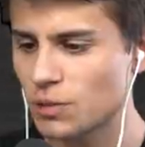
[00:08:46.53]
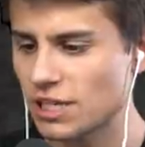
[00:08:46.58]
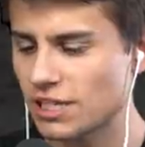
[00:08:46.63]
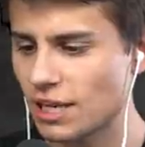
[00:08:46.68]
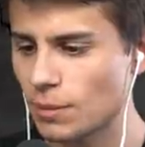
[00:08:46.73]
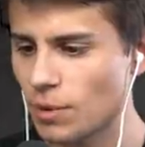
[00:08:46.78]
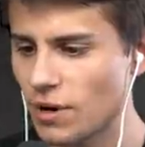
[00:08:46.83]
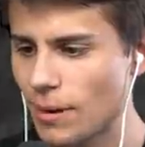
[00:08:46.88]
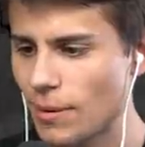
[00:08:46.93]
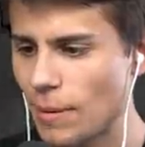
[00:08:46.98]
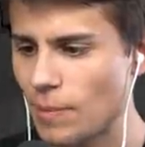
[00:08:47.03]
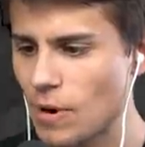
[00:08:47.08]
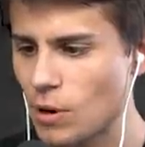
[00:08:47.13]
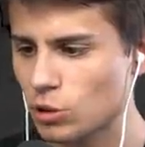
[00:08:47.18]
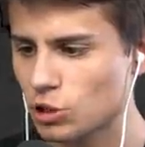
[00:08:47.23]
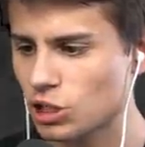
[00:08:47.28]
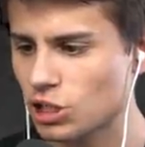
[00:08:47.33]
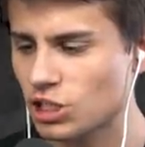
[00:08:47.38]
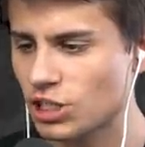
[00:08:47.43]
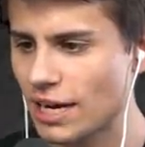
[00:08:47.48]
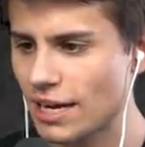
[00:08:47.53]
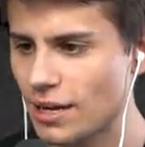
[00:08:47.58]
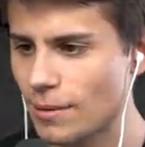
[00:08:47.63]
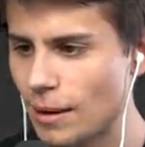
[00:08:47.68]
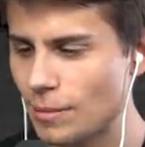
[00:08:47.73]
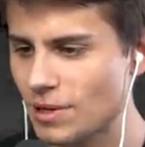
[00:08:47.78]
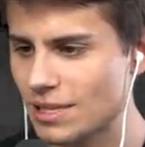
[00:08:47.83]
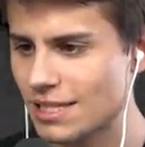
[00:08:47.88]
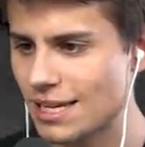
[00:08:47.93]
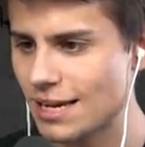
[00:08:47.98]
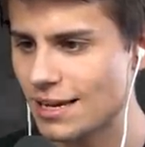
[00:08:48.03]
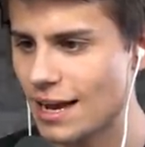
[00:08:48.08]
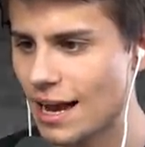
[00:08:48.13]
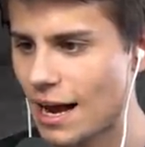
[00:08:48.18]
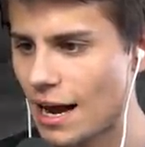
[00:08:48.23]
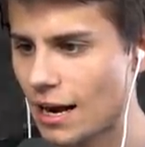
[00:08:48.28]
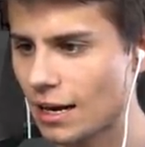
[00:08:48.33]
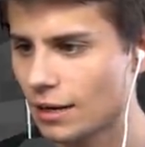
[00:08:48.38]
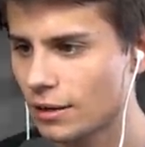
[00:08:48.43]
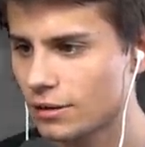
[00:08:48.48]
przestań, bo ja mam mało życia, nie mam jedzenia!